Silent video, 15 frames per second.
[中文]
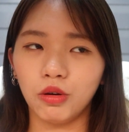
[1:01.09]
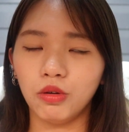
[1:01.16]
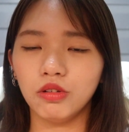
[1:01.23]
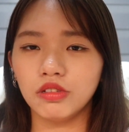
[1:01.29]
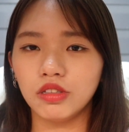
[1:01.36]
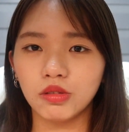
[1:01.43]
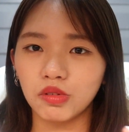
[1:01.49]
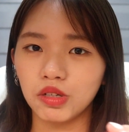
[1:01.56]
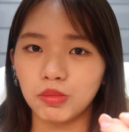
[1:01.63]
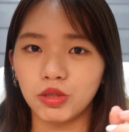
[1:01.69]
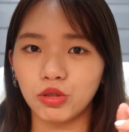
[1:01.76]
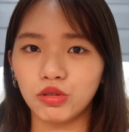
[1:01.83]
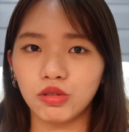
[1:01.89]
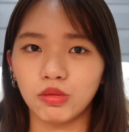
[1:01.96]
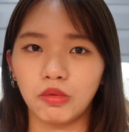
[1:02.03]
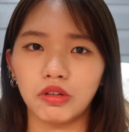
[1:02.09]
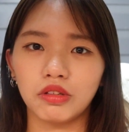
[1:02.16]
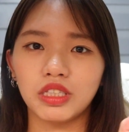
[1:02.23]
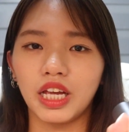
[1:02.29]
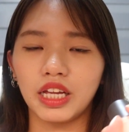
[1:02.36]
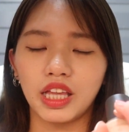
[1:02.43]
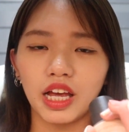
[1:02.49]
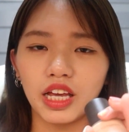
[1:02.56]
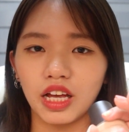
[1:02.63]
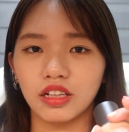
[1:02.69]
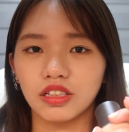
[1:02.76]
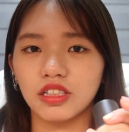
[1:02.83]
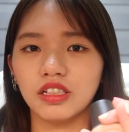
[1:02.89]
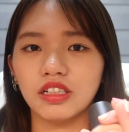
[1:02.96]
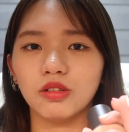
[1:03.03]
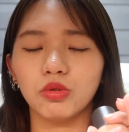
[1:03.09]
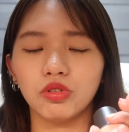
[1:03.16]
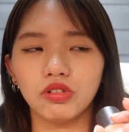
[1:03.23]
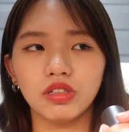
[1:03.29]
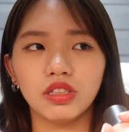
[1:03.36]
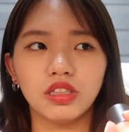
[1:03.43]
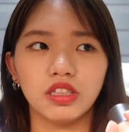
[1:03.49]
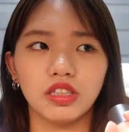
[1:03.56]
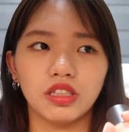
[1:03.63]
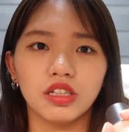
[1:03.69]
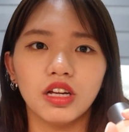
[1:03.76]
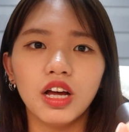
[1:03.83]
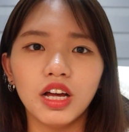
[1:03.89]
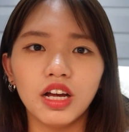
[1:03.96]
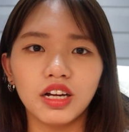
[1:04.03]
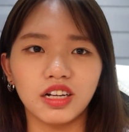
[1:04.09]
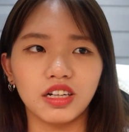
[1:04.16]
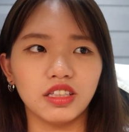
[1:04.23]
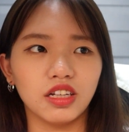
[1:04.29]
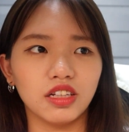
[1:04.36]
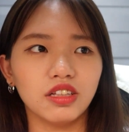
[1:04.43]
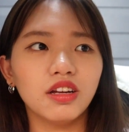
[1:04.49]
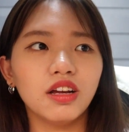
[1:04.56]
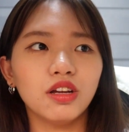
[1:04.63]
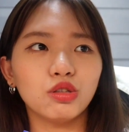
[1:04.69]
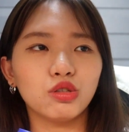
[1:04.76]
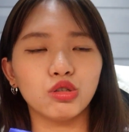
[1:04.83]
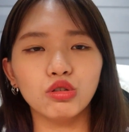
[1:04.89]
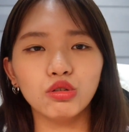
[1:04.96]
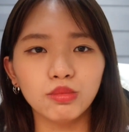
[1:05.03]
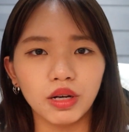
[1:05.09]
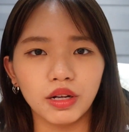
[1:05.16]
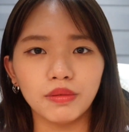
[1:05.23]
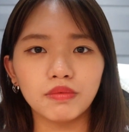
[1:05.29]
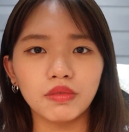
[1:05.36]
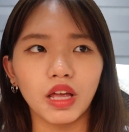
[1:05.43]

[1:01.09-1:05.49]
哦，或者是我也没有去什么晒太阳之类的，我就是只是可能出门，